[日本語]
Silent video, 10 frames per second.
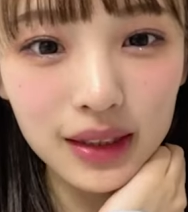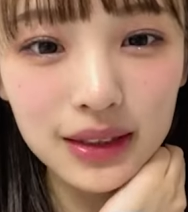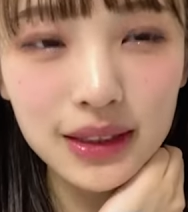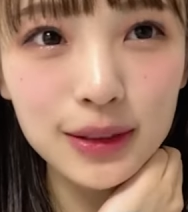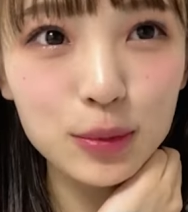
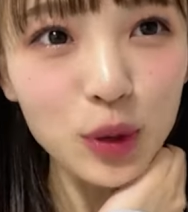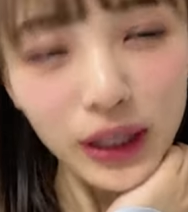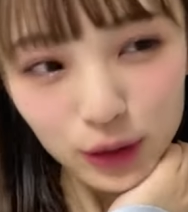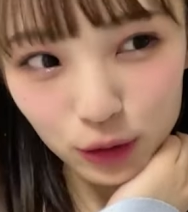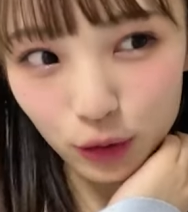チーム
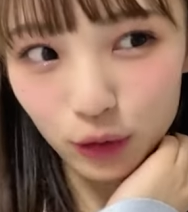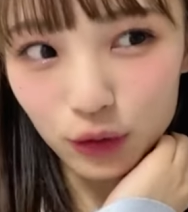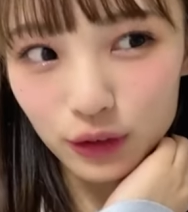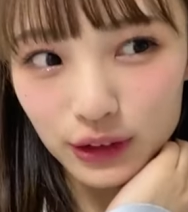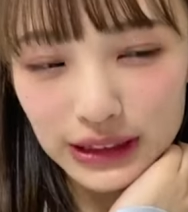N の
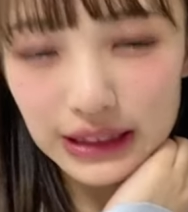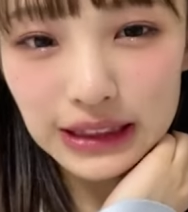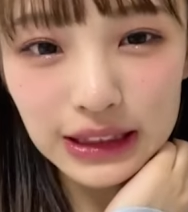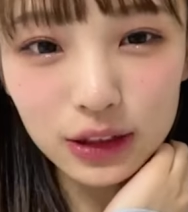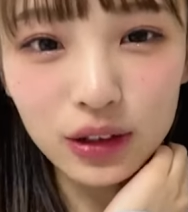
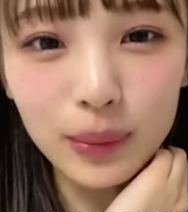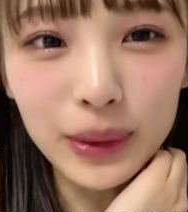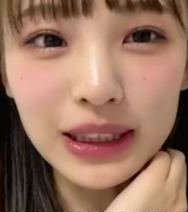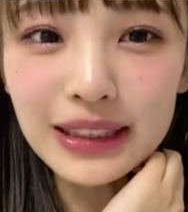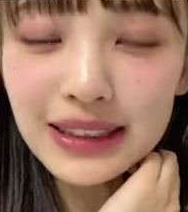心身とは
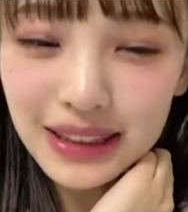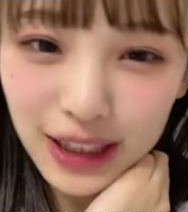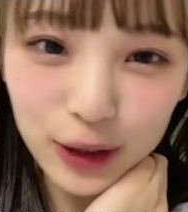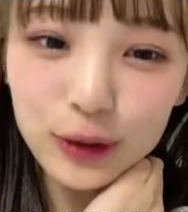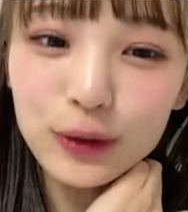また違
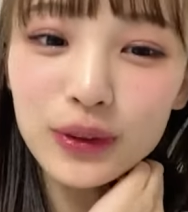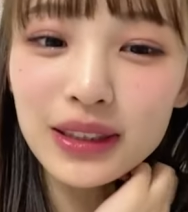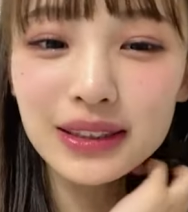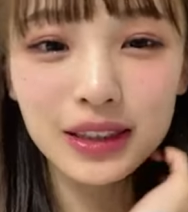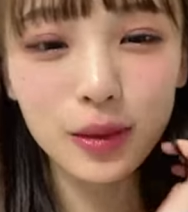う
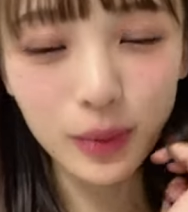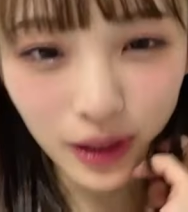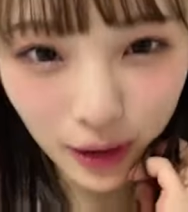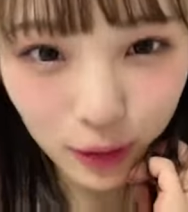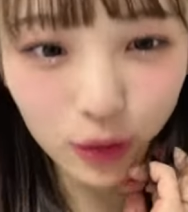私が
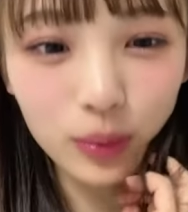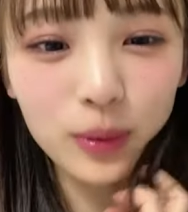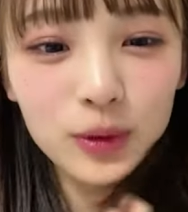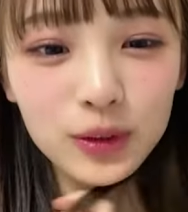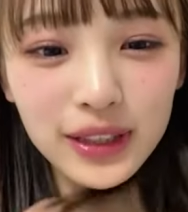見れると
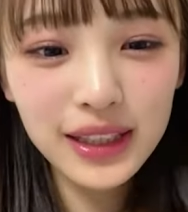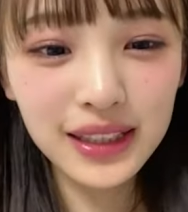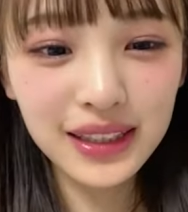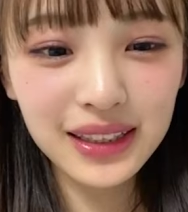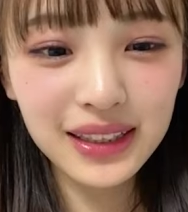思うので
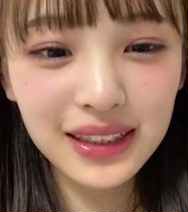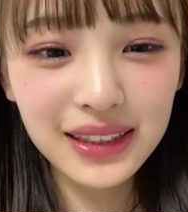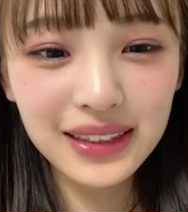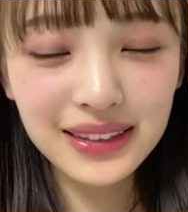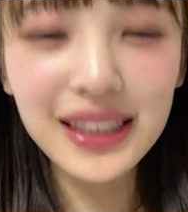
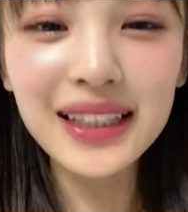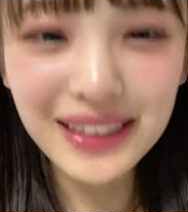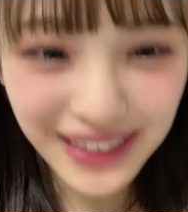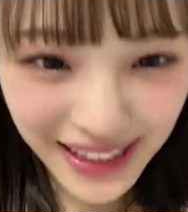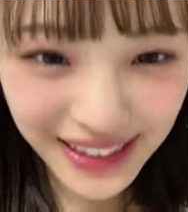ぜ
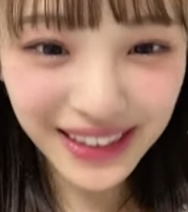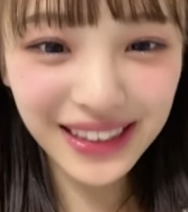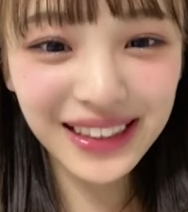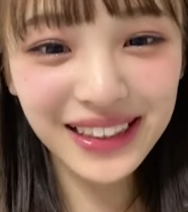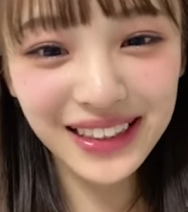ひぜ
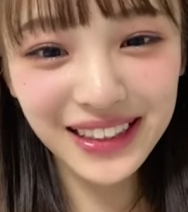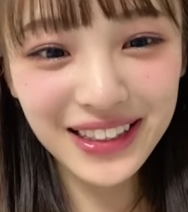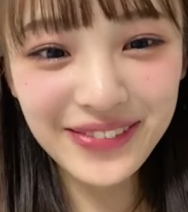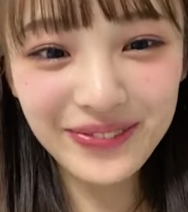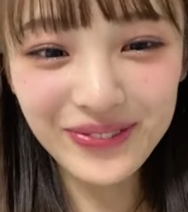
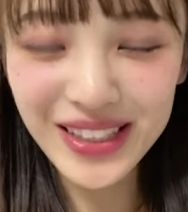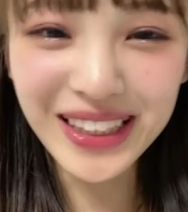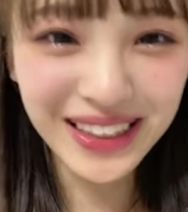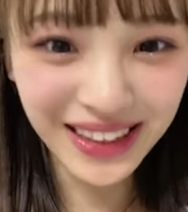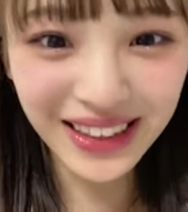ひ見
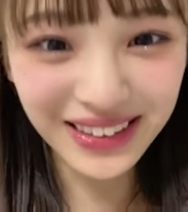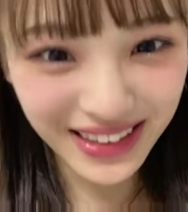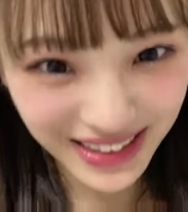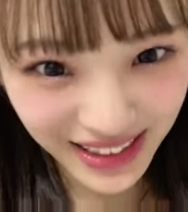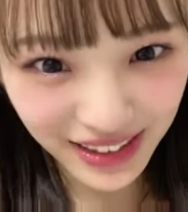に来てくださ
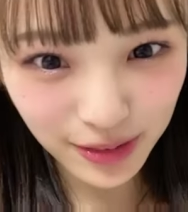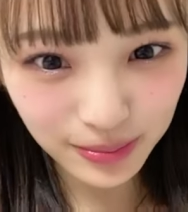い